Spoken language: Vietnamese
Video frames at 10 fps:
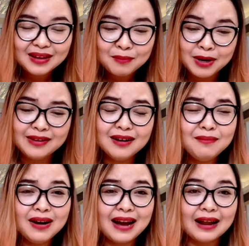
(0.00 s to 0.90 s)
mình chứng
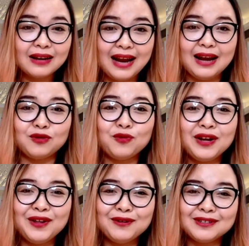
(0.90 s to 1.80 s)
minh là nè tôi
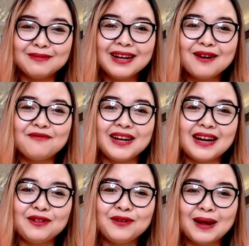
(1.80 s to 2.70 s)
đi vô trong cái công việc
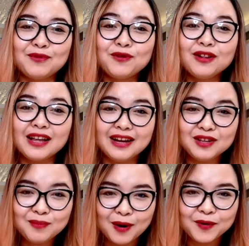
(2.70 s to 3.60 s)
này tôi làm tôi có tiền
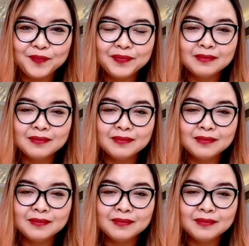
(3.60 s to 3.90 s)
chứ bộ